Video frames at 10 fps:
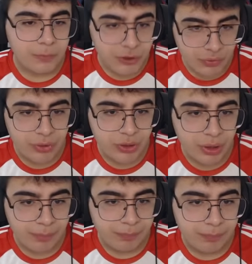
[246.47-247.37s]

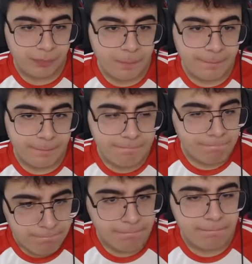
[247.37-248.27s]
Çevireceğim.
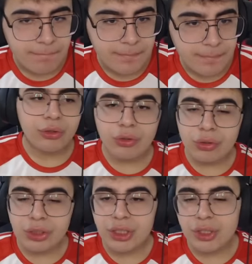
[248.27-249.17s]

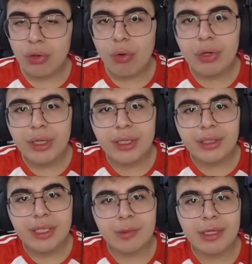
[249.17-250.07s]
Diyor ki Oli
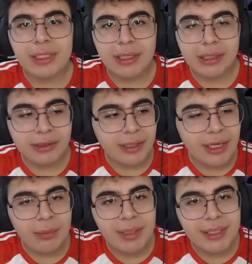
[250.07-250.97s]
kimyasalla deney
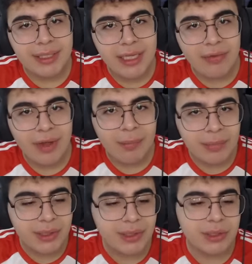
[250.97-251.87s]
yapmayı seven
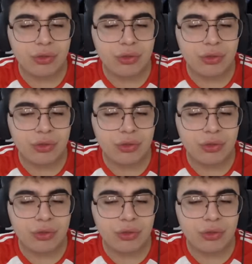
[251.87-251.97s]
birisi